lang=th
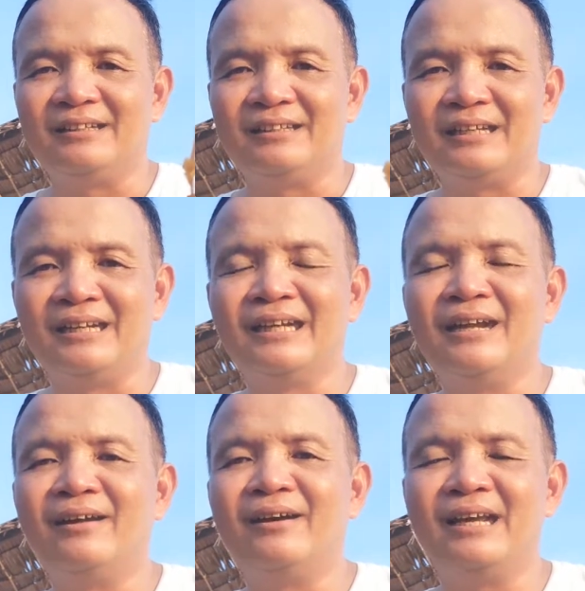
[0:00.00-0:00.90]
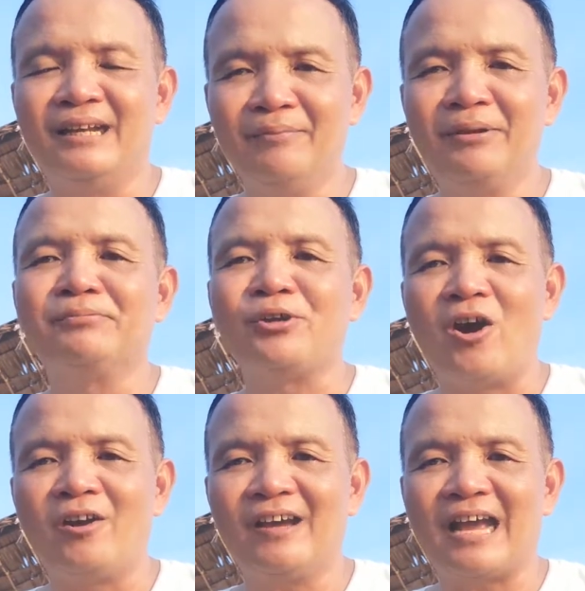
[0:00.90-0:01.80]
อย่า ลืมอย่าลืมรีบจองกั
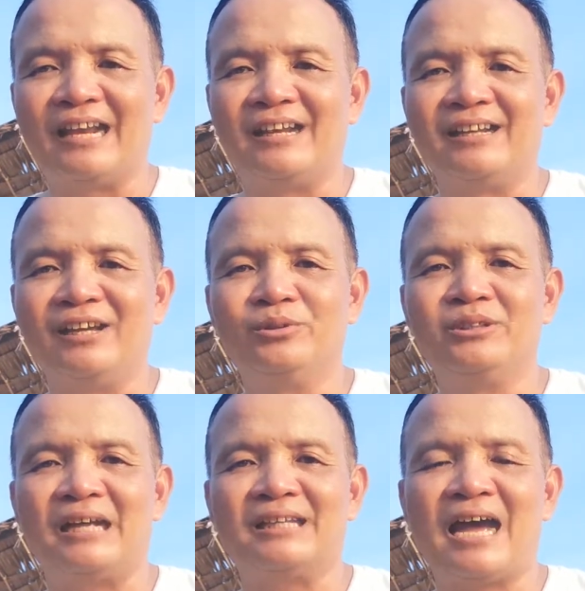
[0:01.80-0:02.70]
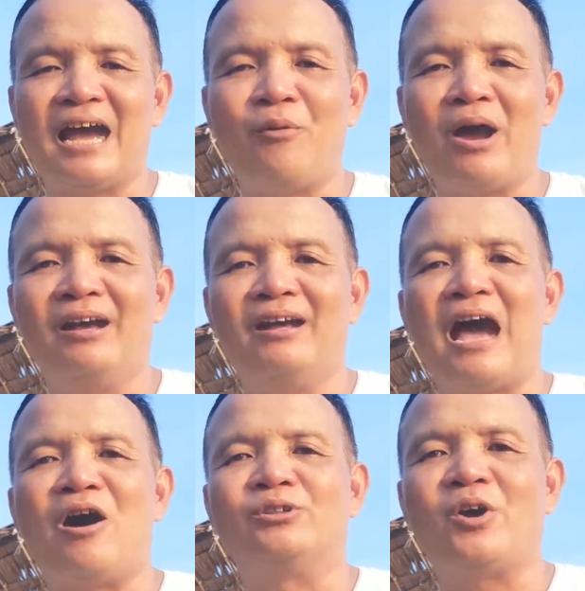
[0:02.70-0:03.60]
น แล้วกัน เดี๋ยวจะหาว่า
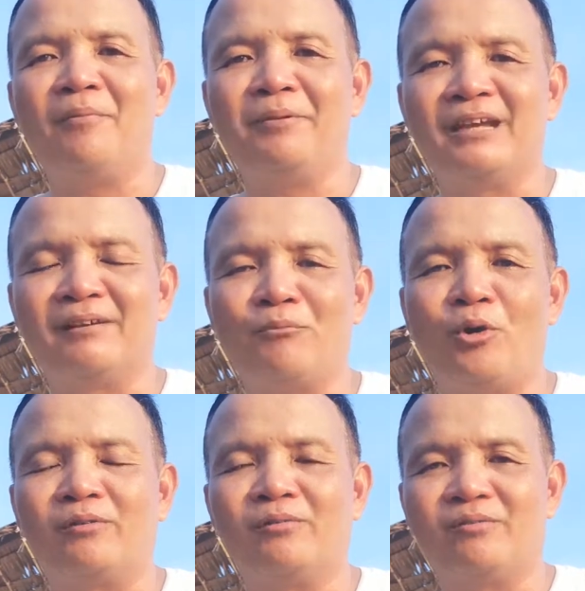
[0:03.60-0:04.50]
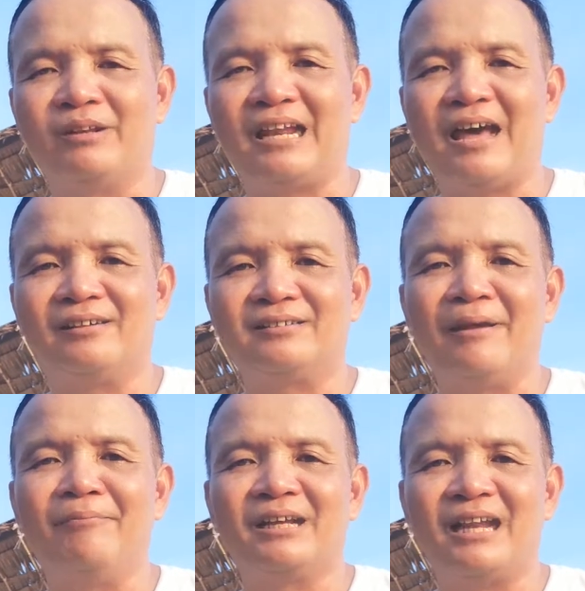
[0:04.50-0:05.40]
เอ้าจองไปอีกหมดอีกแล้วเต็ม
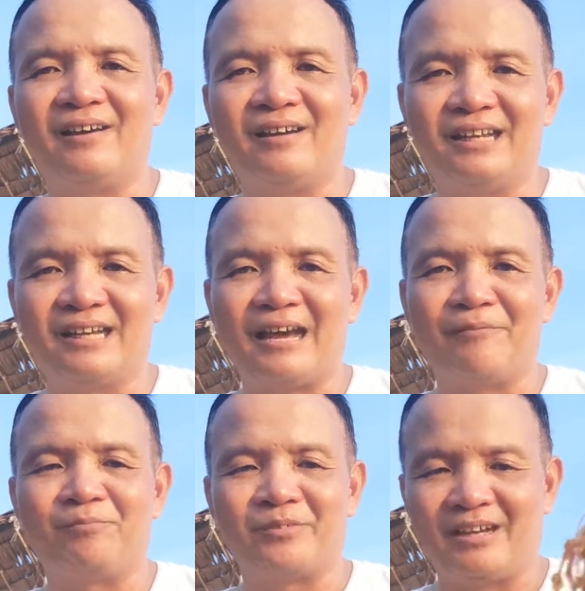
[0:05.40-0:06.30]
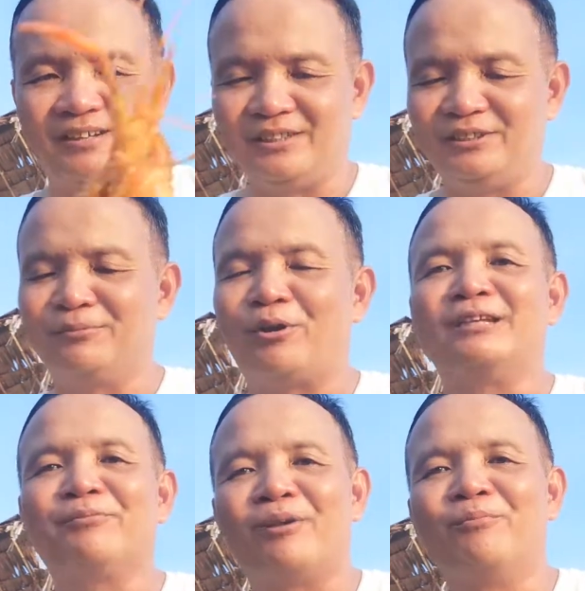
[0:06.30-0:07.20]
อีกแล้วนะครับอ่าเดี๋ยวชิมก่อนชิม
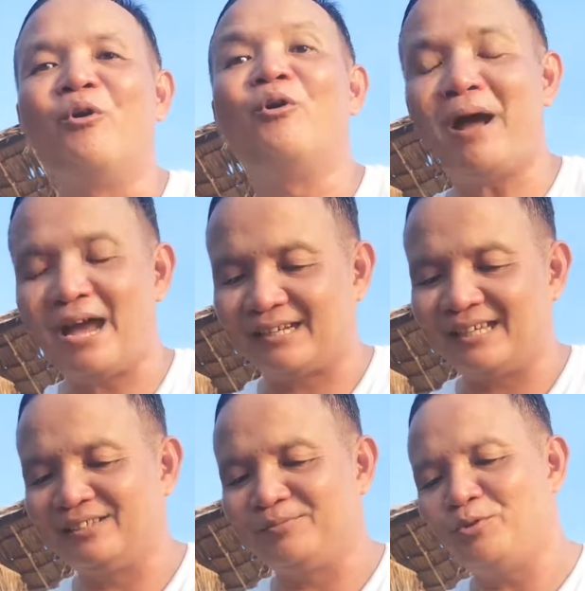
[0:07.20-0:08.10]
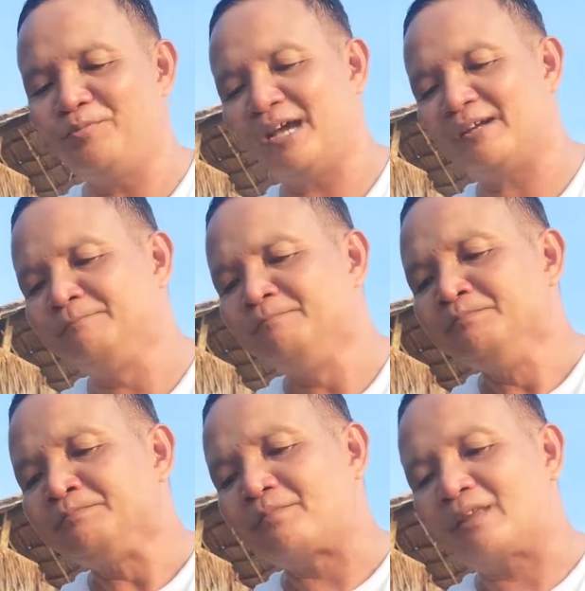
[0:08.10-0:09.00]
ก่อนโม้มากนะโม้มาก
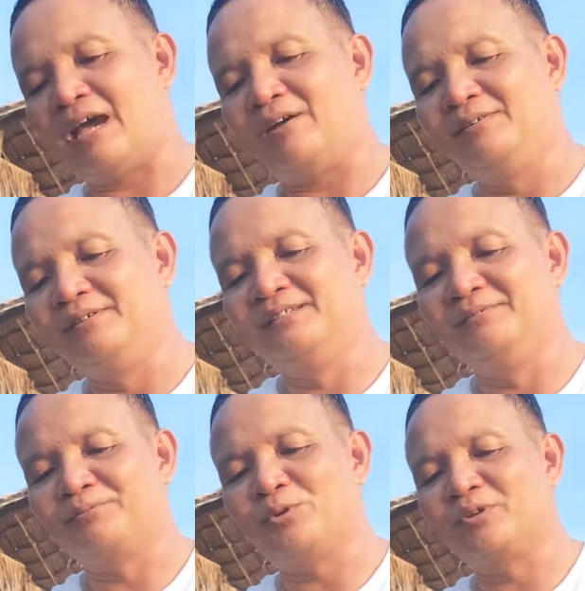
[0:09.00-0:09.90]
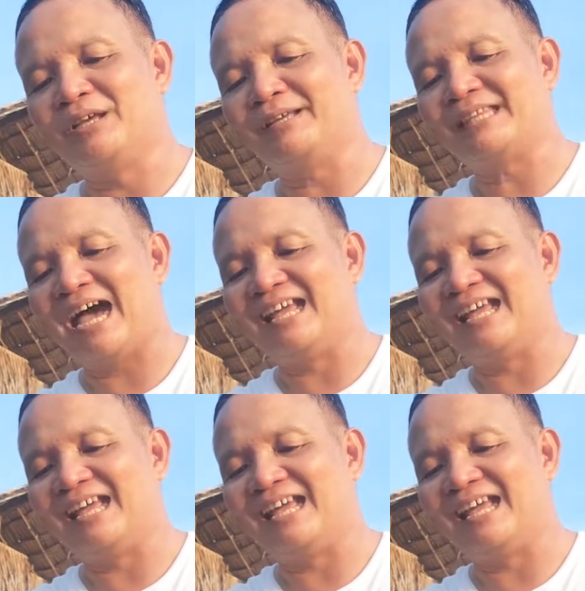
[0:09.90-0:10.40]
อ้าวกุ้งยังไม่ตาย